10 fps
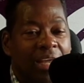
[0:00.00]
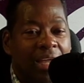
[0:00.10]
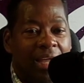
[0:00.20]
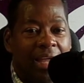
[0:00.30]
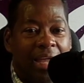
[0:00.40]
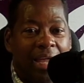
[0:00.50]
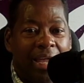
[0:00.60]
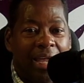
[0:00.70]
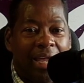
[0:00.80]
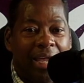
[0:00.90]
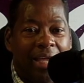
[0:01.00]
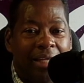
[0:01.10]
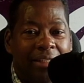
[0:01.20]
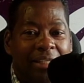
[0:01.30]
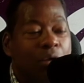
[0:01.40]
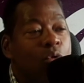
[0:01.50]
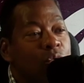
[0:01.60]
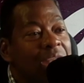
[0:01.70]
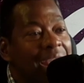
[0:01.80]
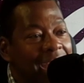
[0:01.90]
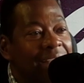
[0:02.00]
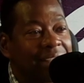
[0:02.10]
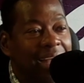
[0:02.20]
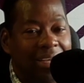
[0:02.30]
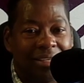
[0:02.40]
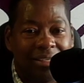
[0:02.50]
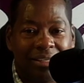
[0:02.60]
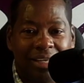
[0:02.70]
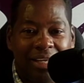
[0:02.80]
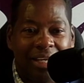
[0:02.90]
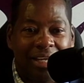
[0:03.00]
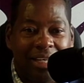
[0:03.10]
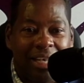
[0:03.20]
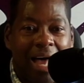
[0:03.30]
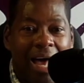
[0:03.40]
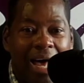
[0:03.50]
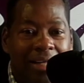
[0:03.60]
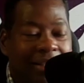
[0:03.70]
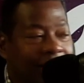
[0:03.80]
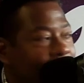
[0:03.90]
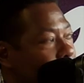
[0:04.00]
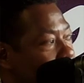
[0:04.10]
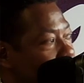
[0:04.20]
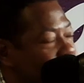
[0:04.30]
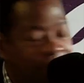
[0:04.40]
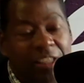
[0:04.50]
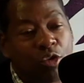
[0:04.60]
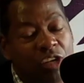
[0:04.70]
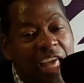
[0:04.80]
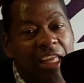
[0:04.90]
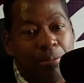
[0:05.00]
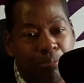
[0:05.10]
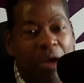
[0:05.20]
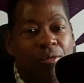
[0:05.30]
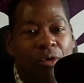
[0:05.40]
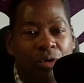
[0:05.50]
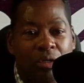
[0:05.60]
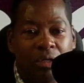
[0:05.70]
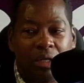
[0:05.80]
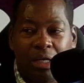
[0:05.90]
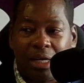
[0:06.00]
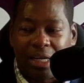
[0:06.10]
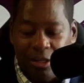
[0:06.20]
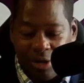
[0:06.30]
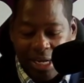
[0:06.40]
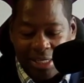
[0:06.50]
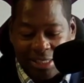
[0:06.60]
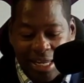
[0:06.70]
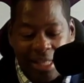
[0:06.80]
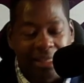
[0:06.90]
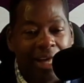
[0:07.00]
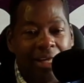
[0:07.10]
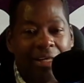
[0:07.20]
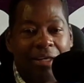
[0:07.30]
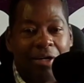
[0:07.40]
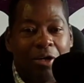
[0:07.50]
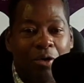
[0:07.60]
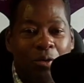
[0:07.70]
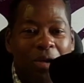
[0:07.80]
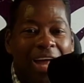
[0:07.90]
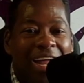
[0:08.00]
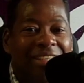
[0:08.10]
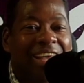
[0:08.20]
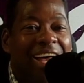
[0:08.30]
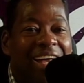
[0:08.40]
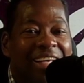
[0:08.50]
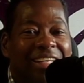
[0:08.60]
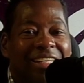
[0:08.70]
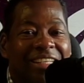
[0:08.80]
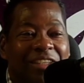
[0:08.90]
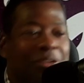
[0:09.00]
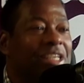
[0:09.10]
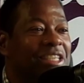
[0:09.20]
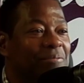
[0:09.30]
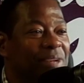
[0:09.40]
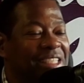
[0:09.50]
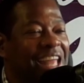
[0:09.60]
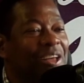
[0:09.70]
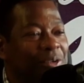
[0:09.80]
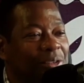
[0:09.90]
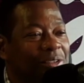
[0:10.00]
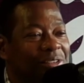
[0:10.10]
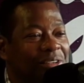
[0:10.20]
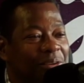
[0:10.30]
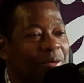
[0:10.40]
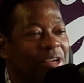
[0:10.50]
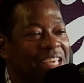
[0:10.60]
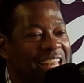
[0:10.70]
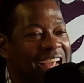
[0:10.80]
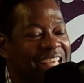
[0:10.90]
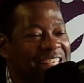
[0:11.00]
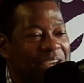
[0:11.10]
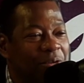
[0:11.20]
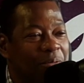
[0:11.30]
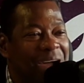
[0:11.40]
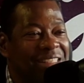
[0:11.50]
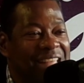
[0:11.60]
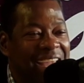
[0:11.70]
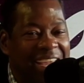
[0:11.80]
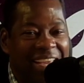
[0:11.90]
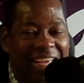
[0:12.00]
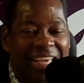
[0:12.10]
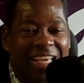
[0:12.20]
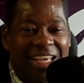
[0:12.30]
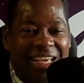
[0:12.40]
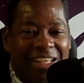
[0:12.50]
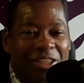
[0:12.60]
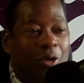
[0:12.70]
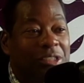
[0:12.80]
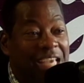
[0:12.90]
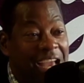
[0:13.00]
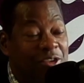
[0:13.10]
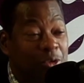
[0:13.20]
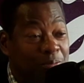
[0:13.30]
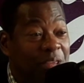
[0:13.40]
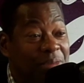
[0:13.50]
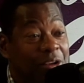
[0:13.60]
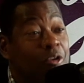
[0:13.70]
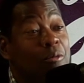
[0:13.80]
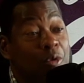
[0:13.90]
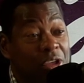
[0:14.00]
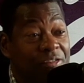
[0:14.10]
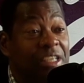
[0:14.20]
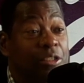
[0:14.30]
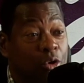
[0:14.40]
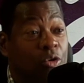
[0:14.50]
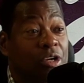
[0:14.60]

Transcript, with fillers: Eh, Llegó a una casa, eh, la Defensoría del Pueblo Regional Risaralda, una casa donde siempre he estado, como quiera que llevo más de 12 años, primero como defensor